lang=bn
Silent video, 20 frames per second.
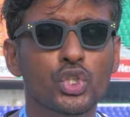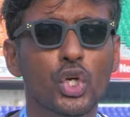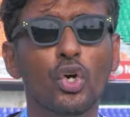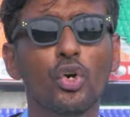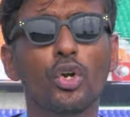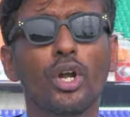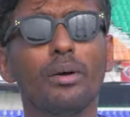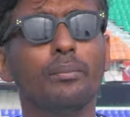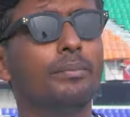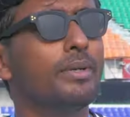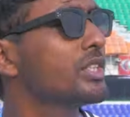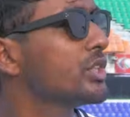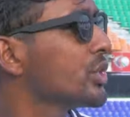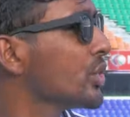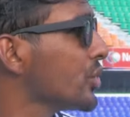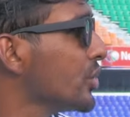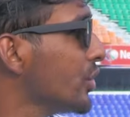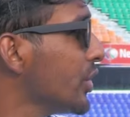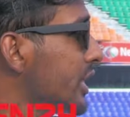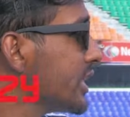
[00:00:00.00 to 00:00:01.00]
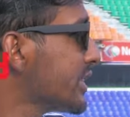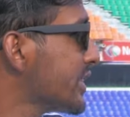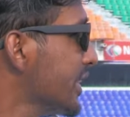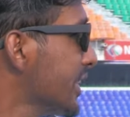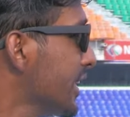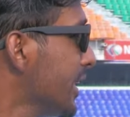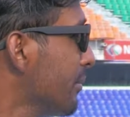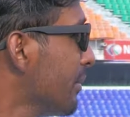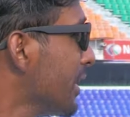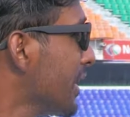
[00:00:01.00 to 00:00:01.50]
জোহর আহমেদ চৌধুরী
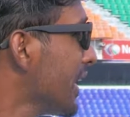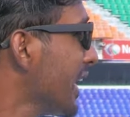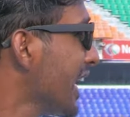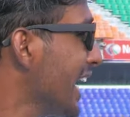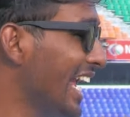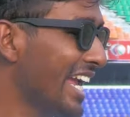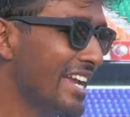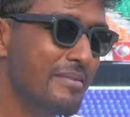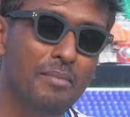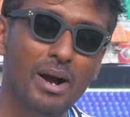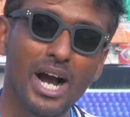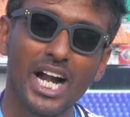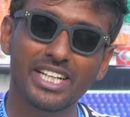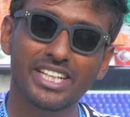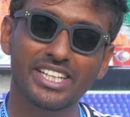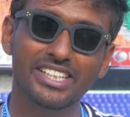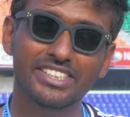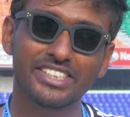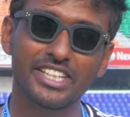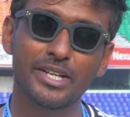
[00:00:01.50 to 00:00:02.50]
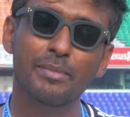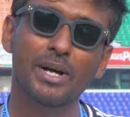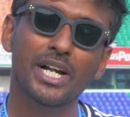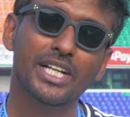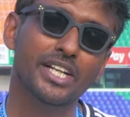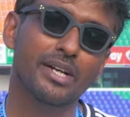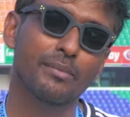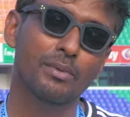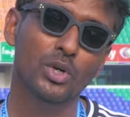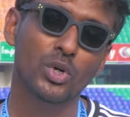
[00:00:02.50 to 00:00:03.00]
স্টেডিয়ামের এই মাঠ যে
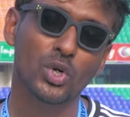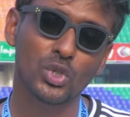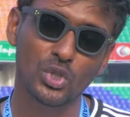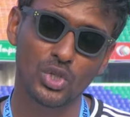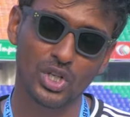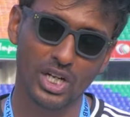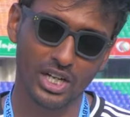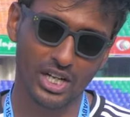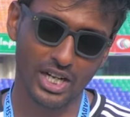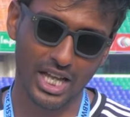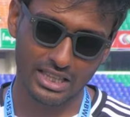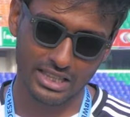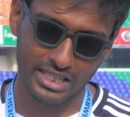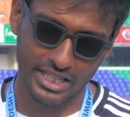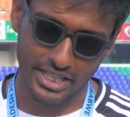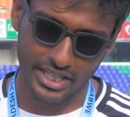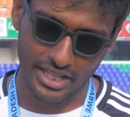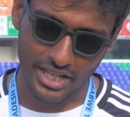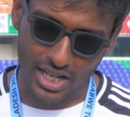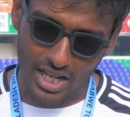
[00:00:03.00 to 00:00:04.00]
মাঠে আমরা গতকাল রাতে